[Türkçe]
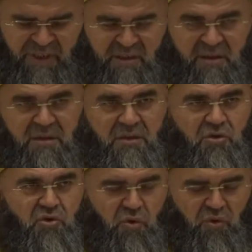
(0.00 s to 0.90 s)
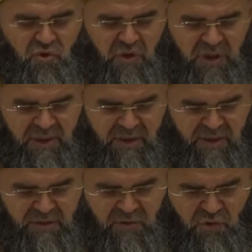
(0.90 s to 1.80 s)
nedir sorusuna
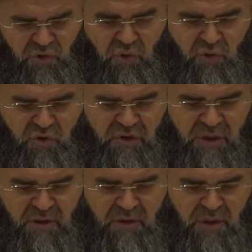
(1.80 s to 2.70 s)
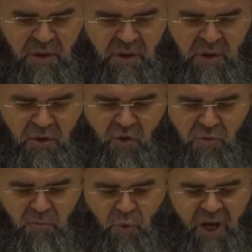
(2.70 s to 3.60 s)
sorulursa
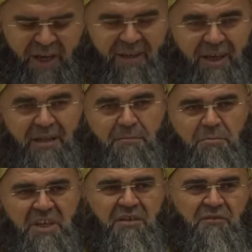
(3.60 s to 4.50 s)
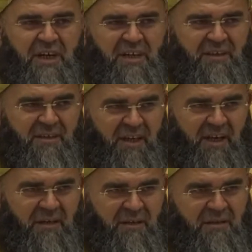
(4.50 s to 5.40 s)
muayyen bir vakitte
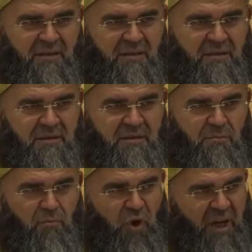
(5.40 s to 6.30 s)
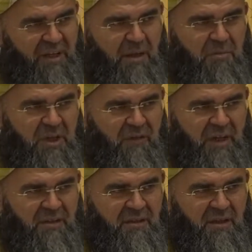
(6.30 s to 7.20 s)
muayyen bir
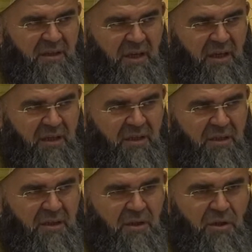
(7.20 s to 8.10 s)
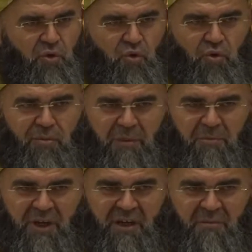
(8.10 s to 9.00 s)
vakitte yani kurban
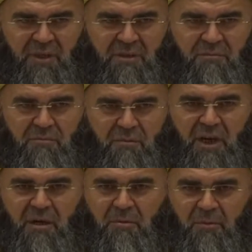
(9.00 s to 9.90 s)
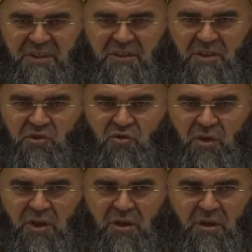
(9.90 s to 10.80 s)
bayramının bayram namazından
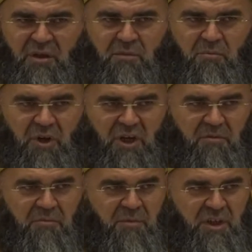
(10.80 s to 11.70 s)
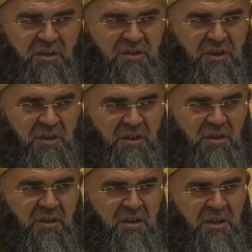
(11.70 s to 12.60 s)
sonra bayramın birinci,
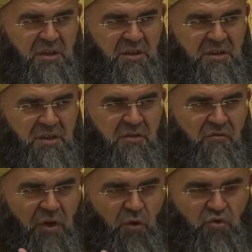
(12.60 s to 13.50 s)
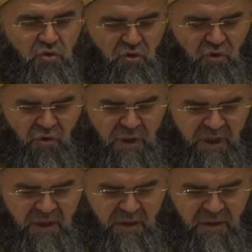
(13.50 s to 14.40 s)
ikinci ve üçüncü günleri